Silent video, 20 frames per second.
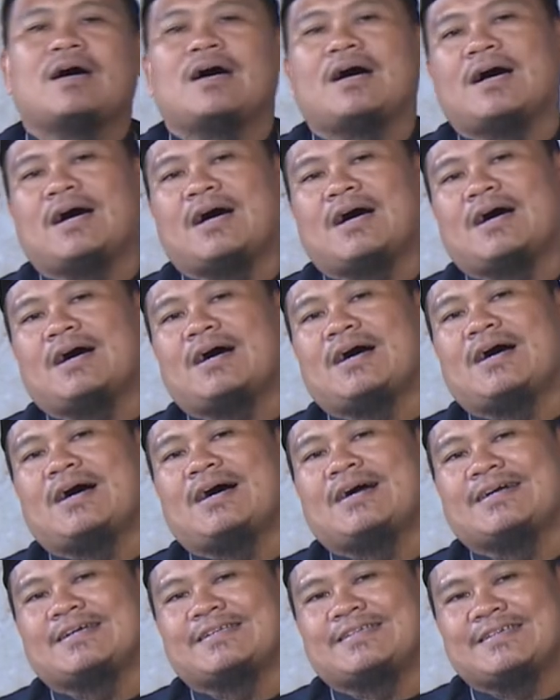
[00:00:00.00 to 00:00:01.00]

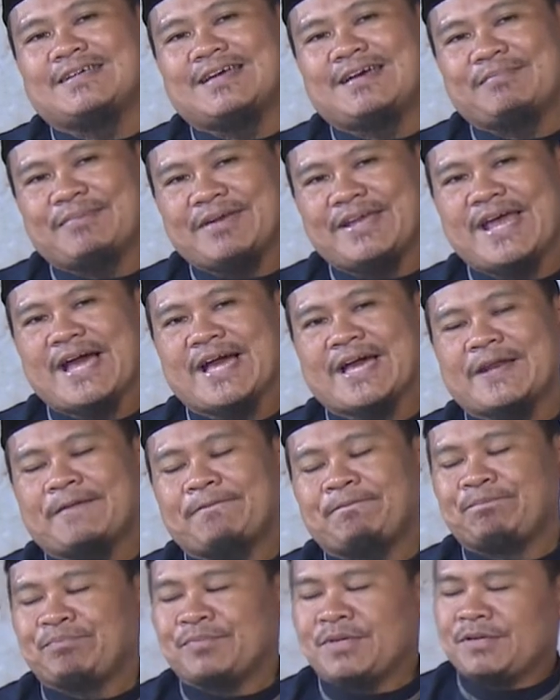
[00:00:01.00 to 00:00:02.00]
Ah, gitu ya, beda
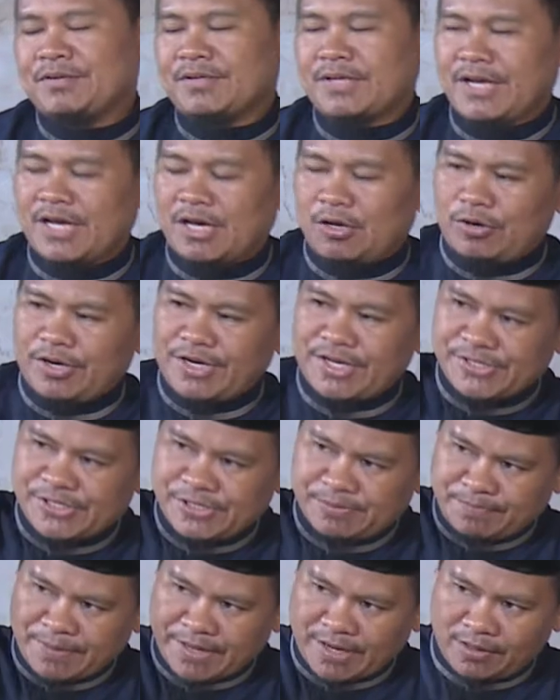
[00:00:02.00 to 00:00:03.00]
kan? Jadi kalau dia
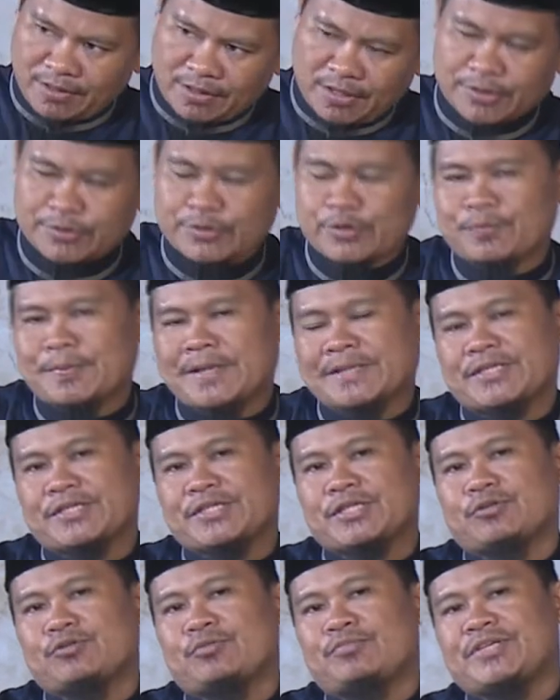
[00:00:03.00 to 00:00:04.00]
sifat Allah
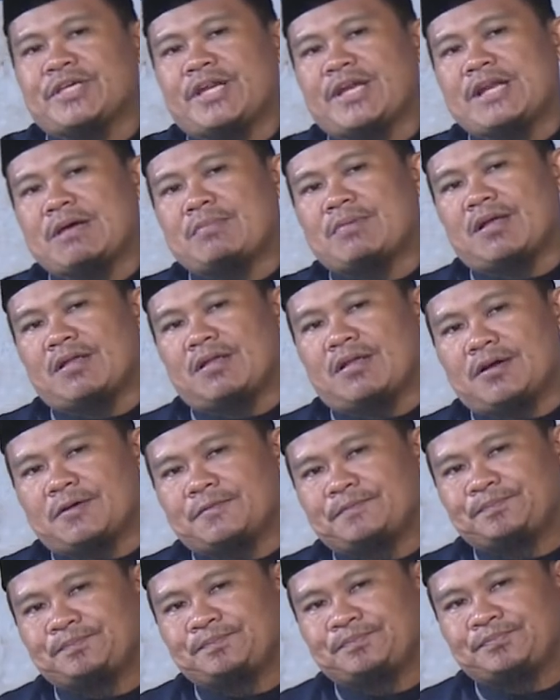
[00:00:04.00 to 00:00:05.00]
otomatis itu menjadi nama Allah.
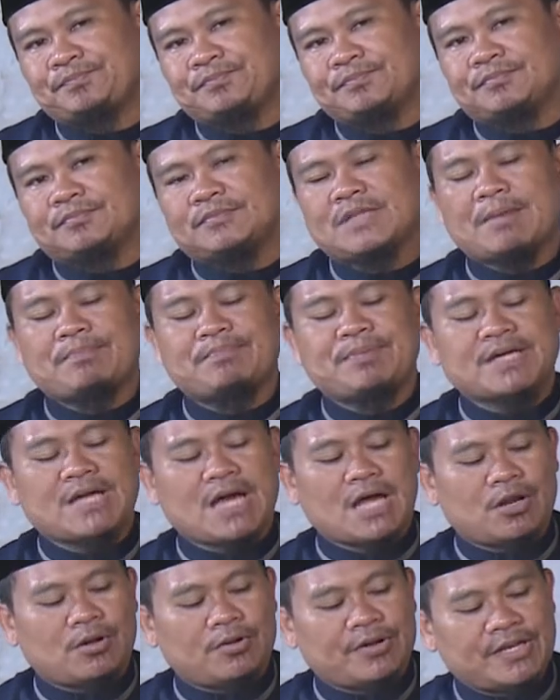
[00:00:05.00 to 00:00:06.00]
Tapi
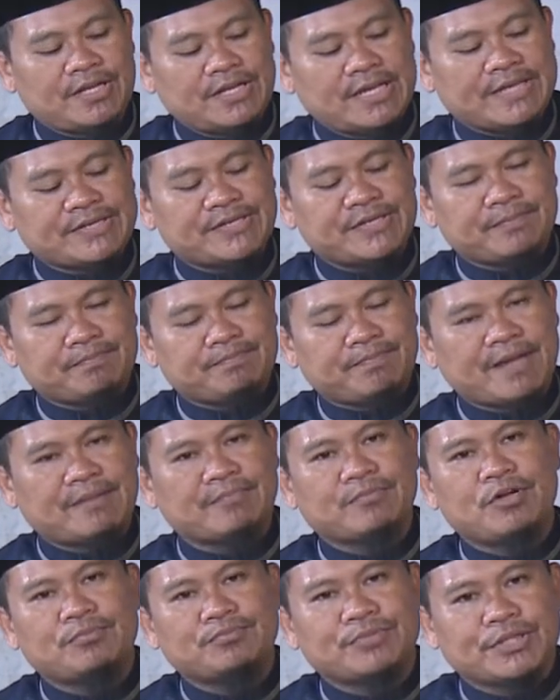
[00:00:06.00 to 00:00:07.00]
kalau dia sifat
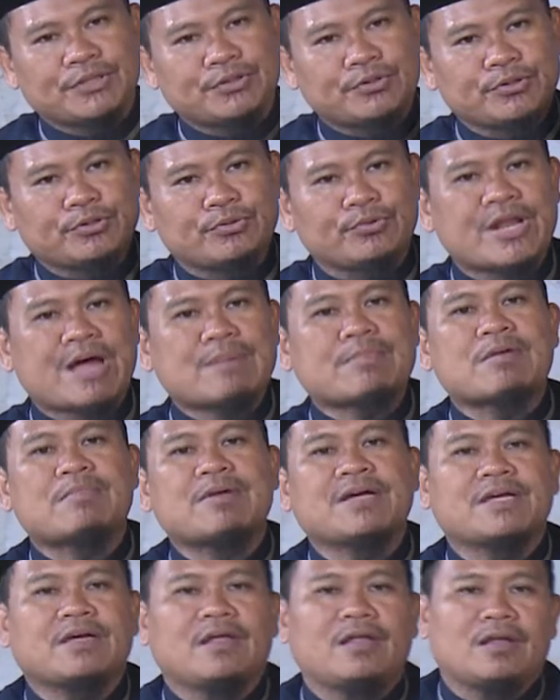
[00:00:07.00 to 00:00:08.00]
belum tentu itu nama
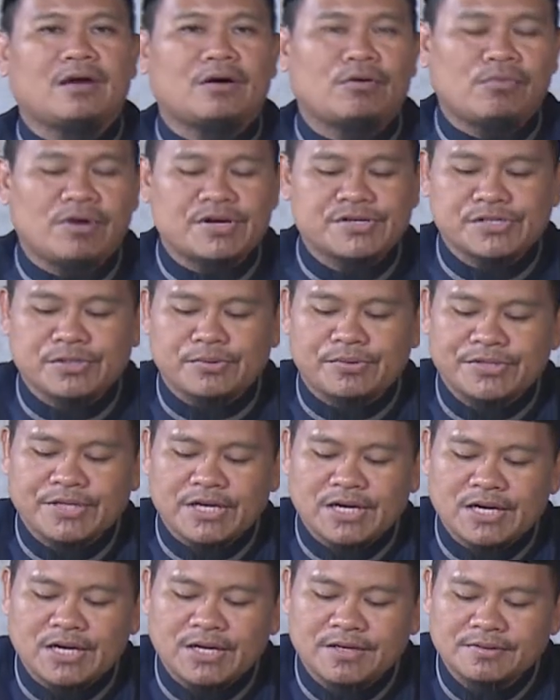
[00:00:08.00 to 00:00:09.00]
bagi Allah Azza wa
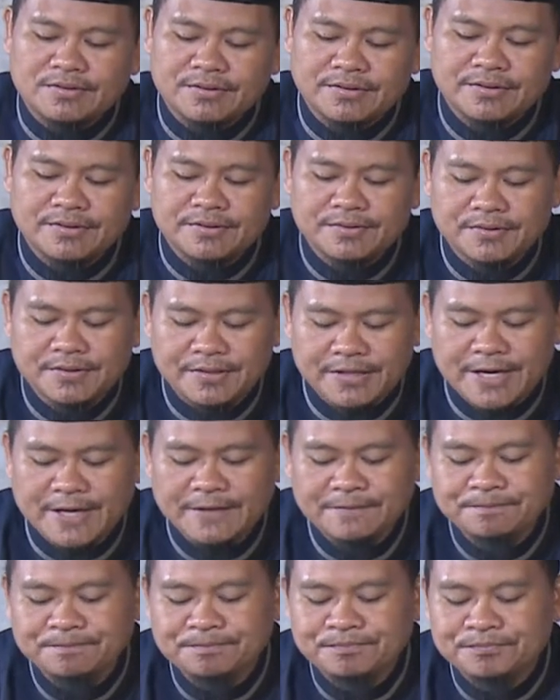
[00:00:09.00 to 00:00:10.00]
Jalla.
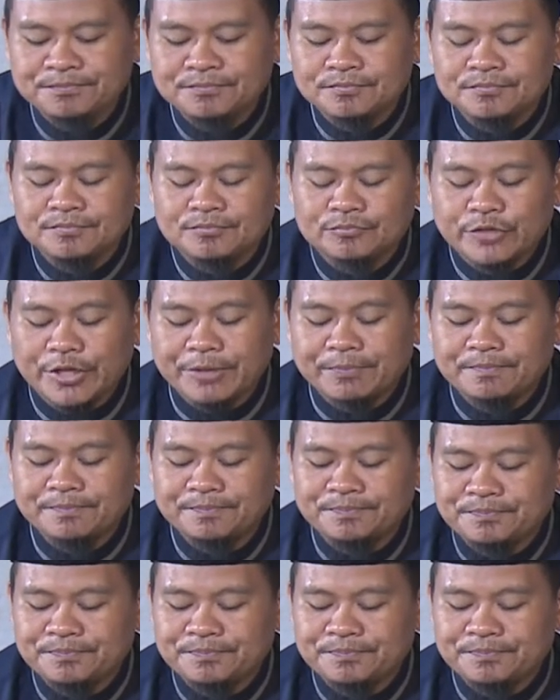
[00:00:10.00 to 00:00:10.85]
Ya. Baik.